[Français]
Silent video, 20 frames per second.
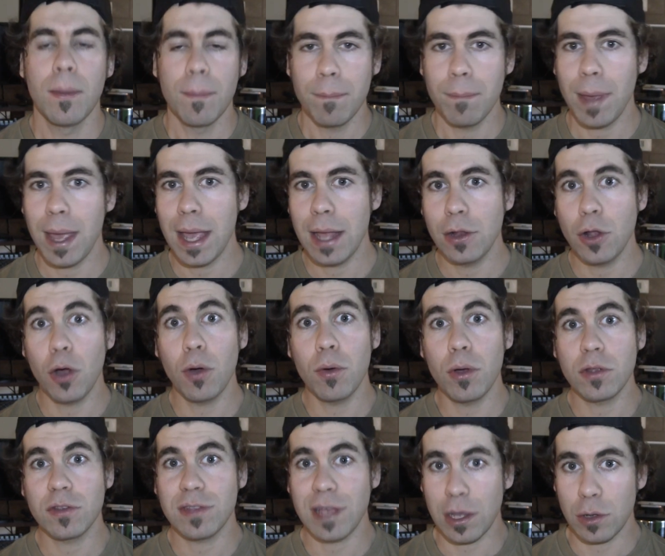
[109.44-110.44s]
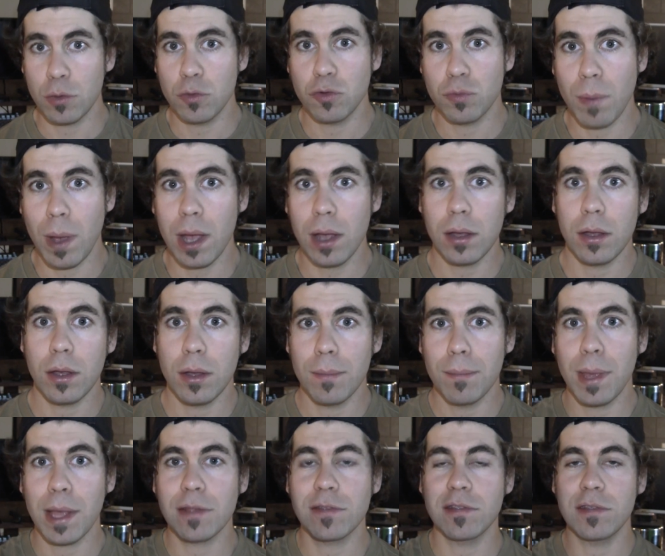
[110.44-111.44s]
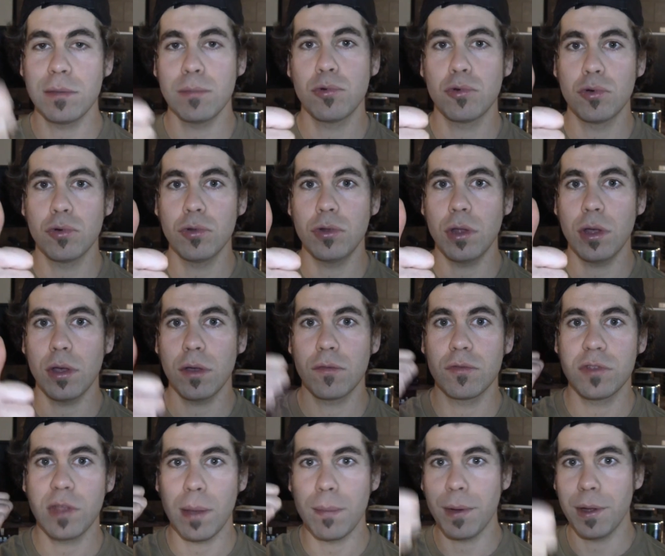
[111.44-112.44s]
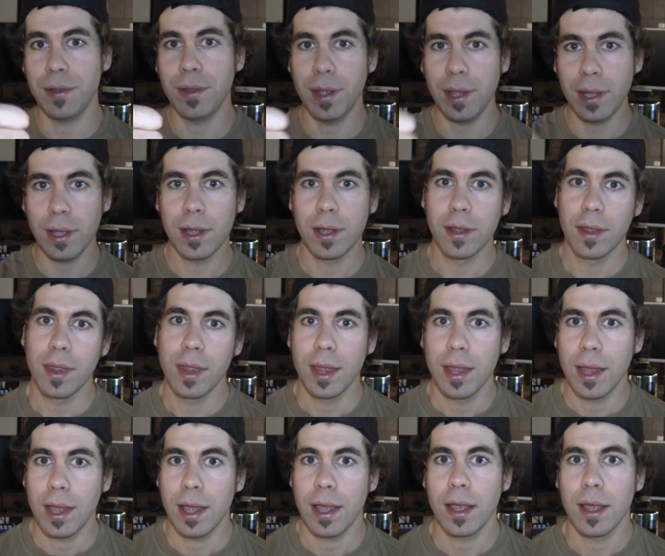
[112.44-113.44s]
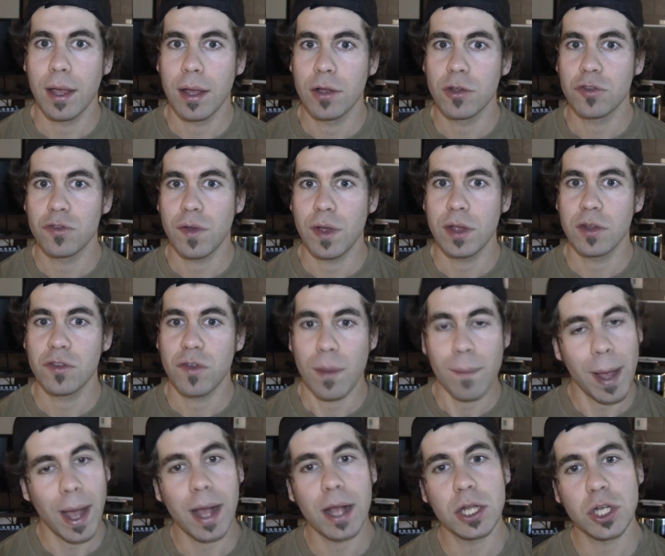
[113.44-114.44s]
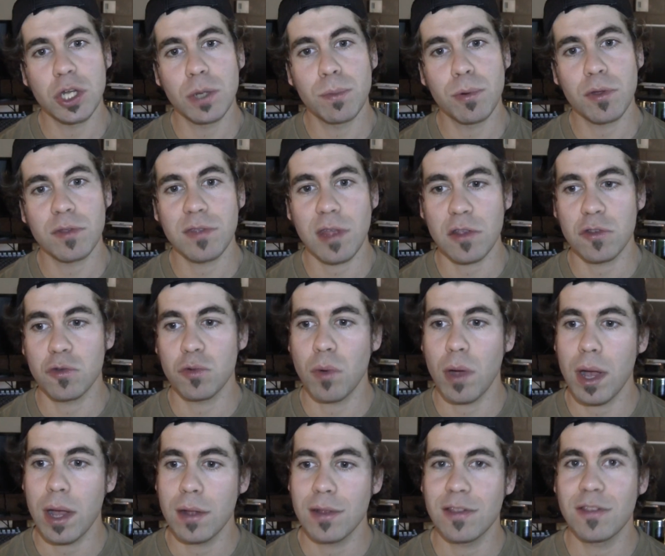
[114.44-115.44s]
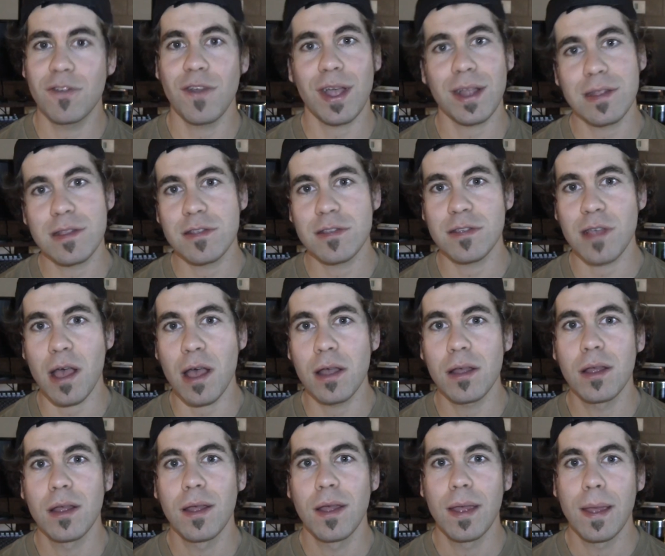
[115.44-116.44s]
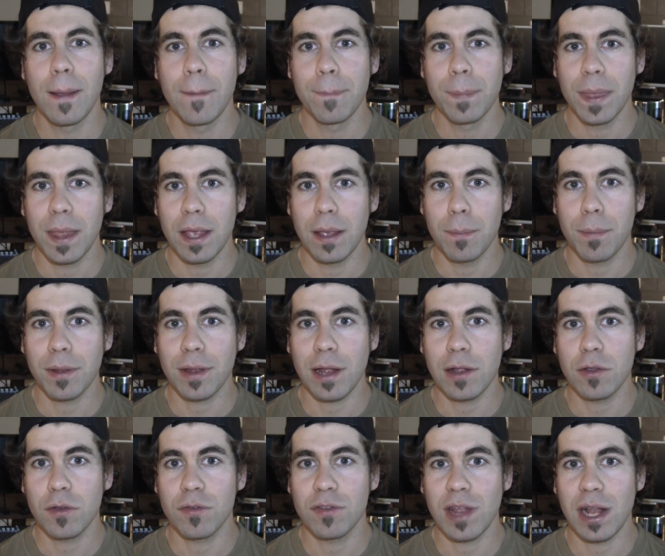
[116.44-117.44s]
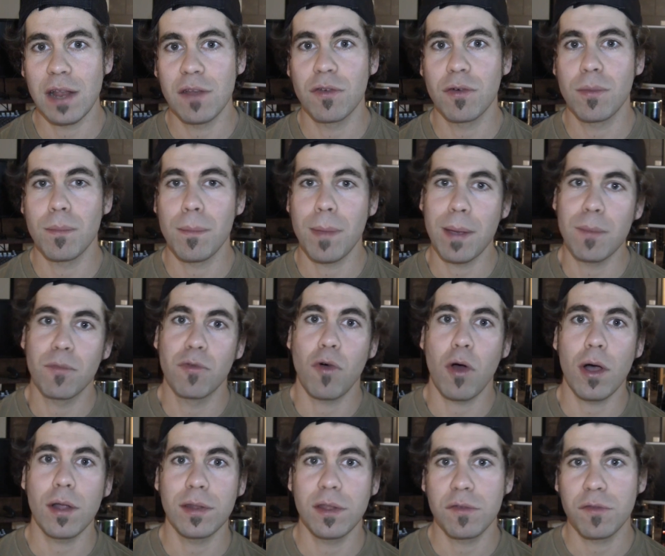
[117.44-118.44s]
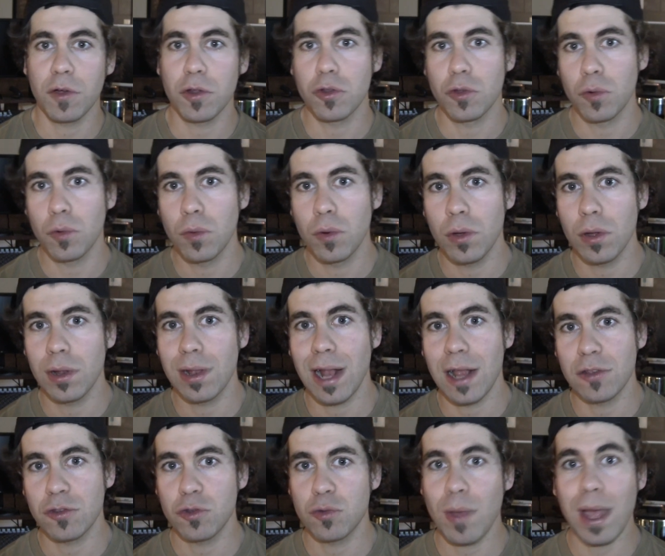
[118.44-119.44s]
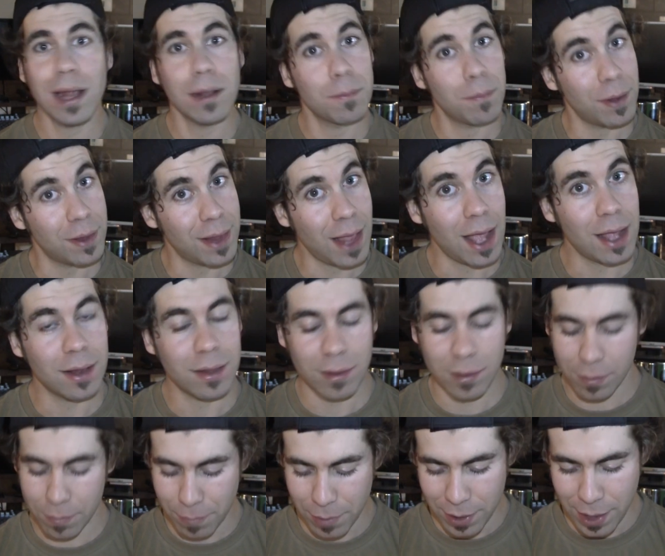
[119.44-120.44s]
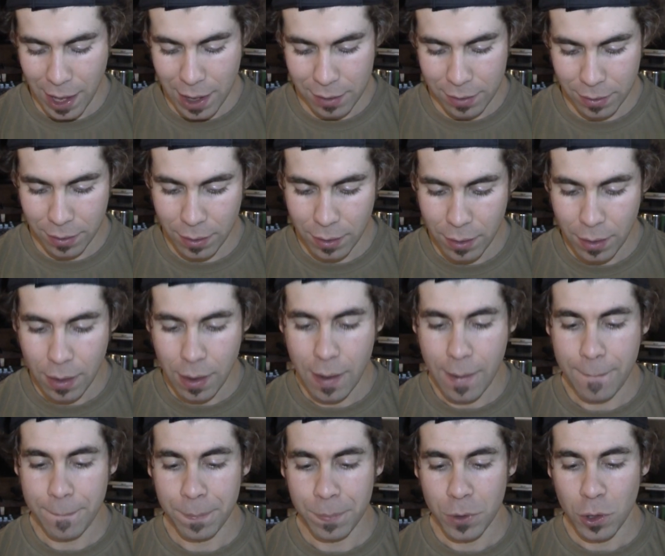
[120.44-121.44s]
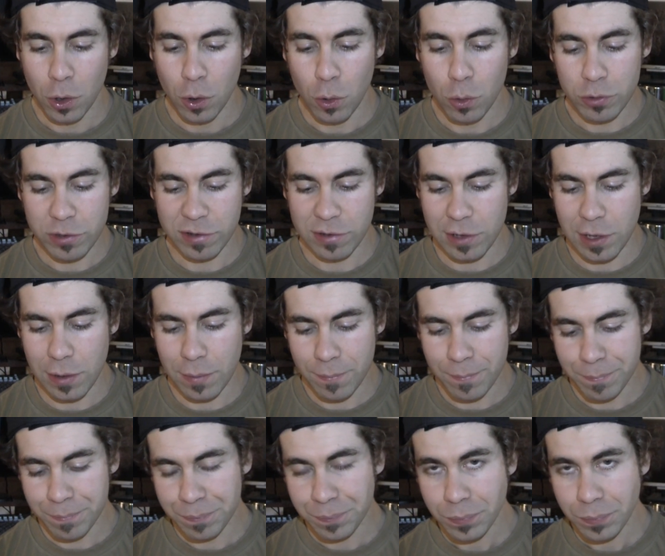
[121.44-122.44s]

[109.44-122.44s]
Mais non, sérieusement, merci beaucoup de vous abonner et je vais, je vais m'arranger pour que ça soit divertissant et peut-être que vous allez même voir des photos euh, de la Suède, peut-être, peut-être. Aussi,